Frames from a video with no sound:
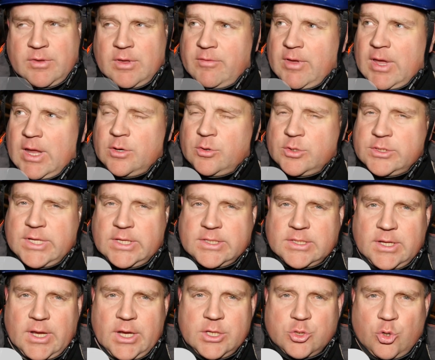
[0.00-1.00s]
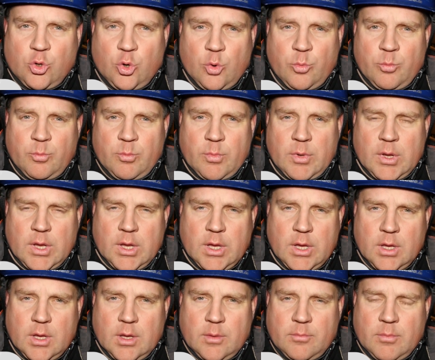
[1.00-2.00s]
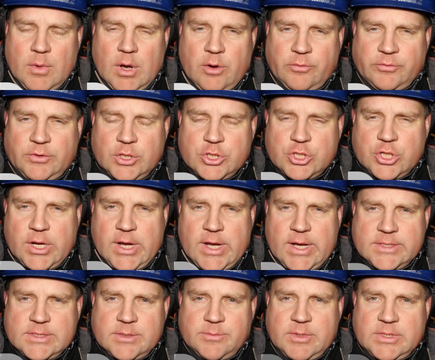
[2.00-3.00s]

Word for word: Wir werden uns jetzt gleich oben ähm, auf der Straße